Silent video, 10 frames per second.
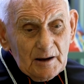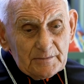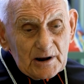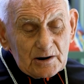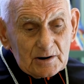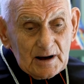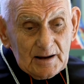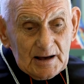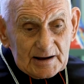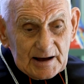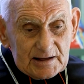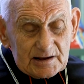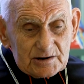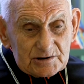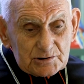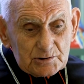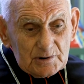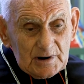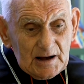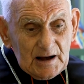per credere in
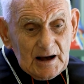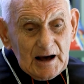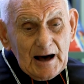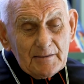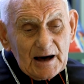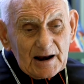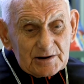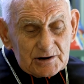Gesù, amare